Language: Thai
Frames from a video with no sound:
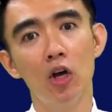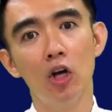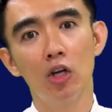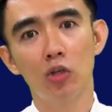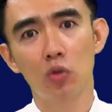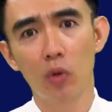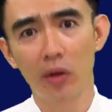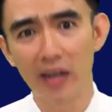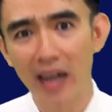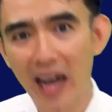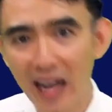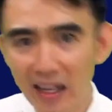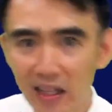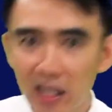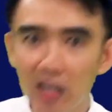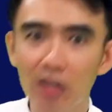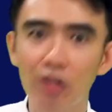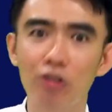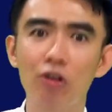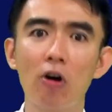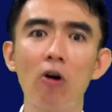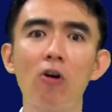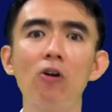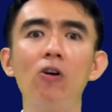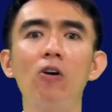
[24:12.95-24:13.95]
ส่วนด้านที่
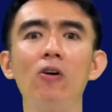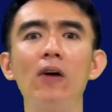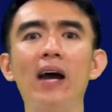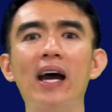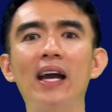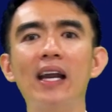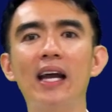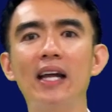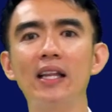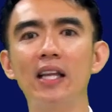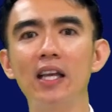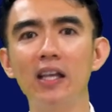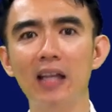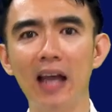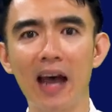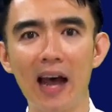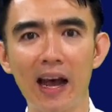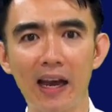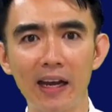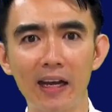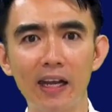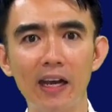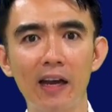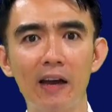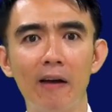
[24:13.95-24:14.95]
2ของการอธิษฐานเนี่